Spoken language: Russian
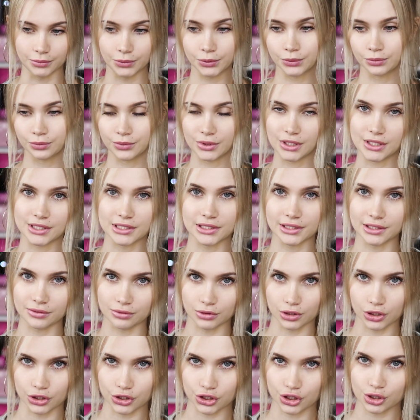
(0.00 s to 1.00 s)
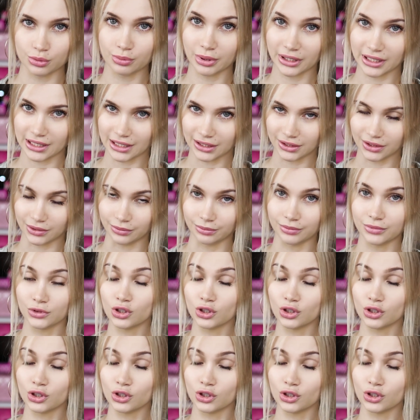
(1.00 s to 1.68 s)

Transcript: Ну, если ты выглядишь неприятно.